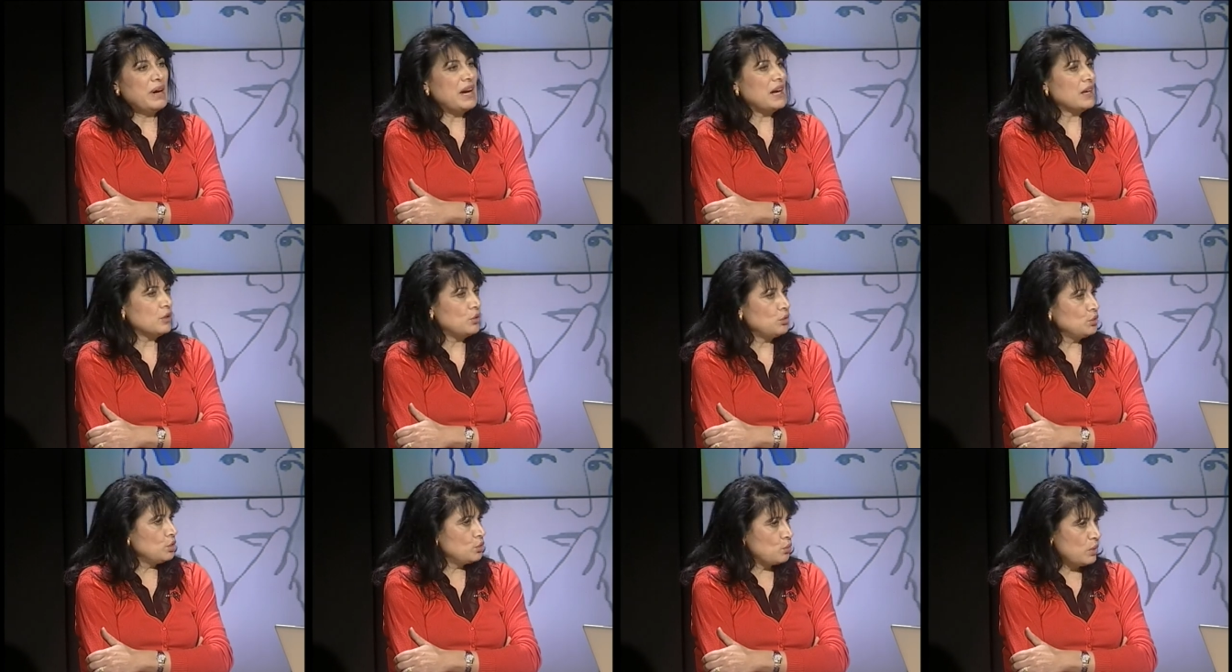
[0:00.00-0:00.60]

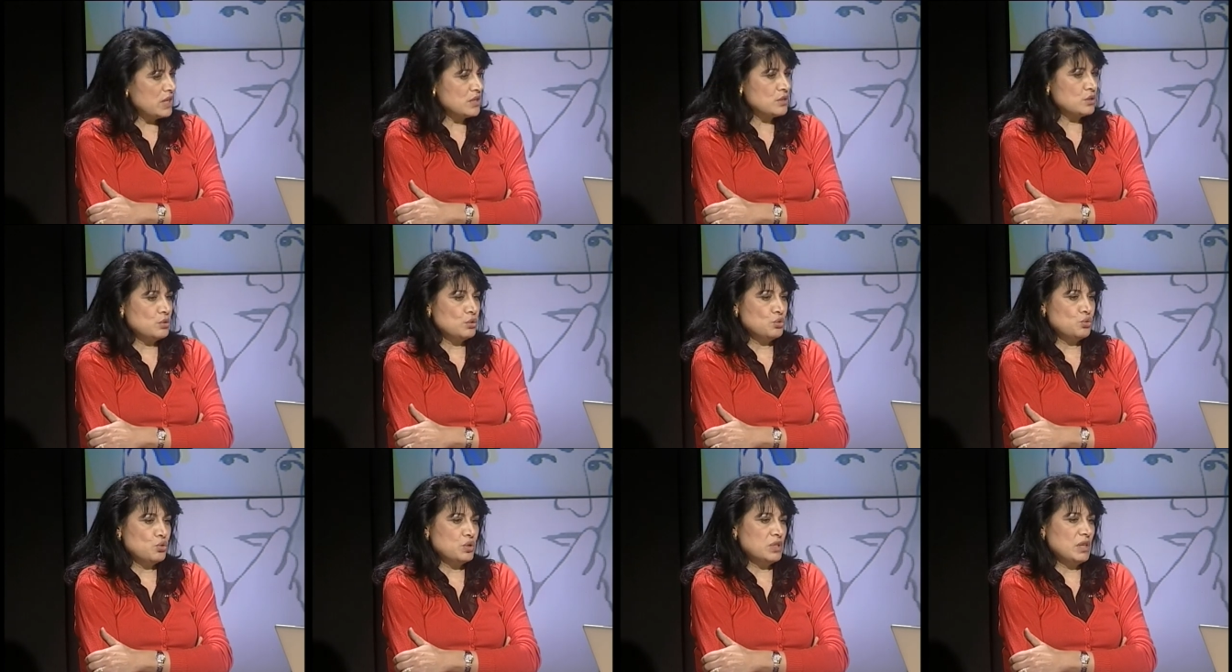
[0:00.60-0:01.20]
parlo di
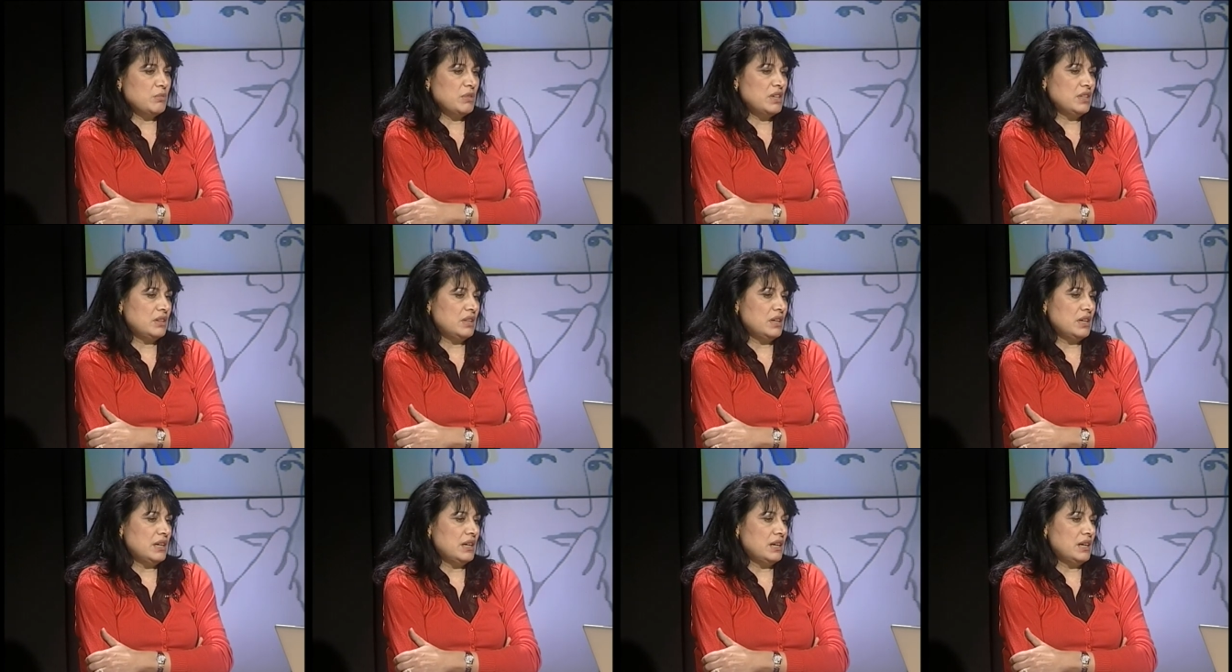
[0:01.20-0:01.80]
questo
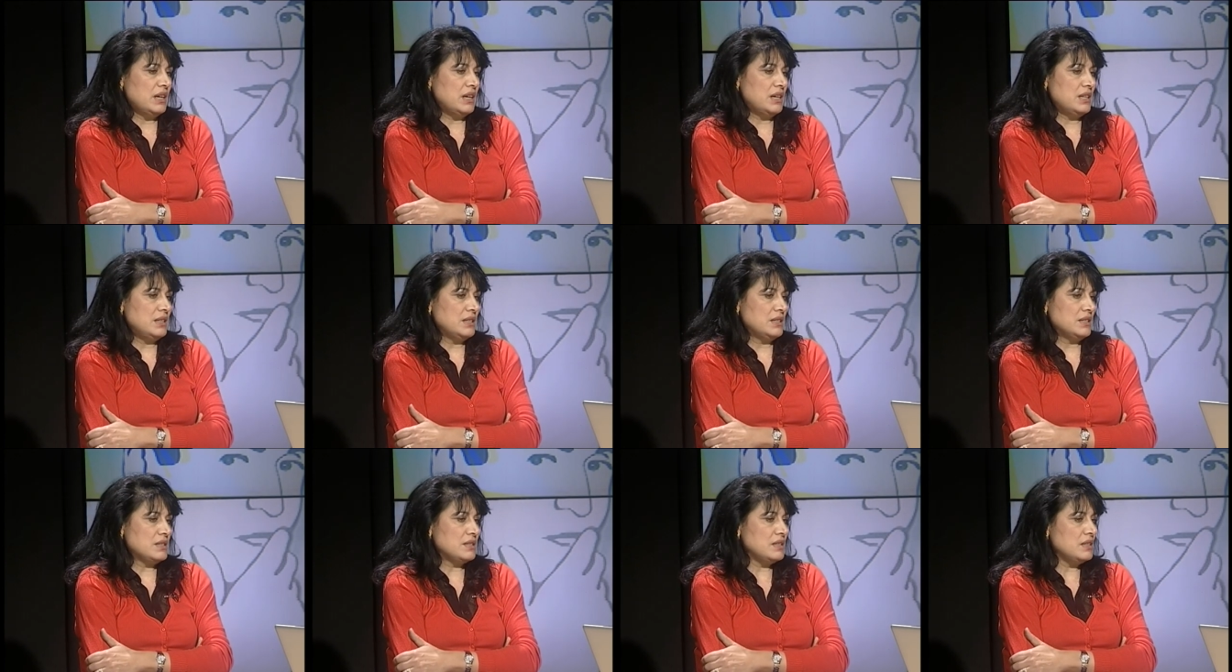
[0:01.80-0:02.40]
giustamente
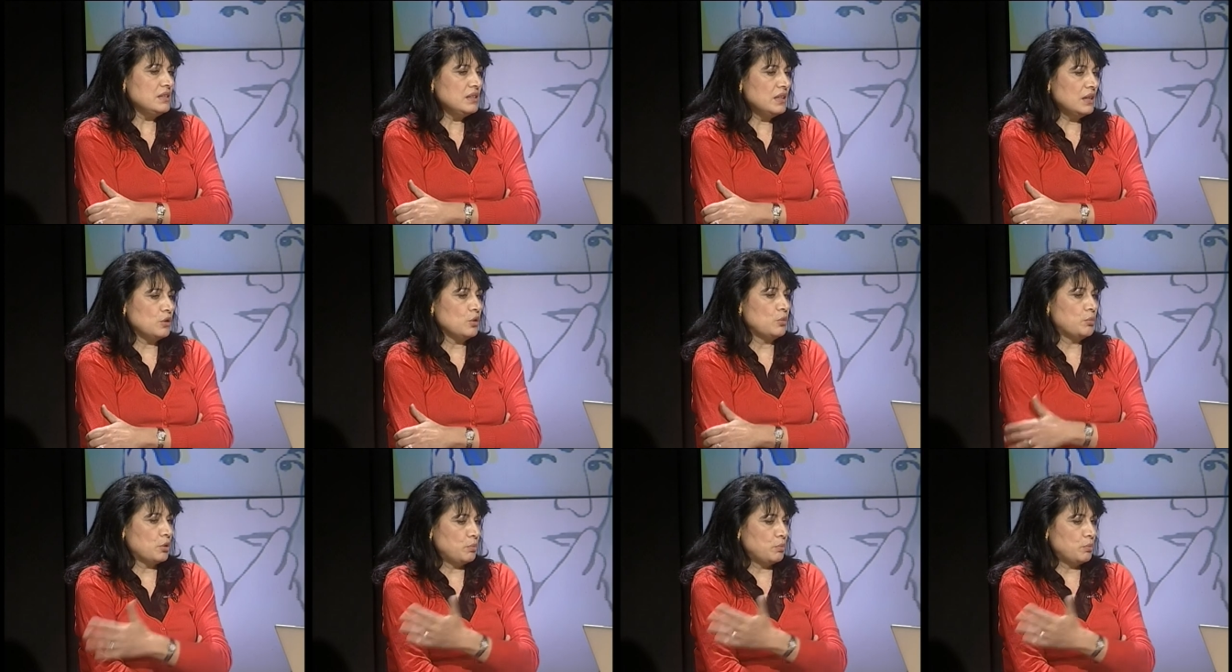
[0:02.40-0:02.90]
al sindaco,